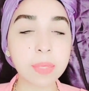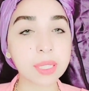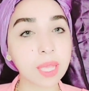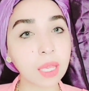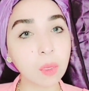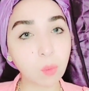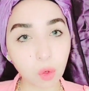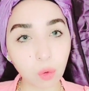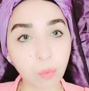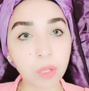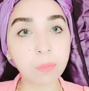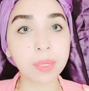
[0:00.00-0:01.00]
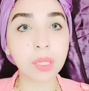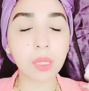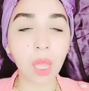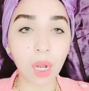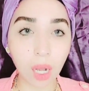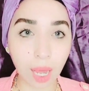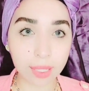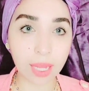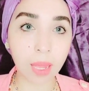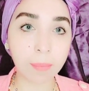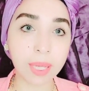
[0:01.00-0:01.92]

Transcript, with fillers: زي ميكروبات بتطلع ده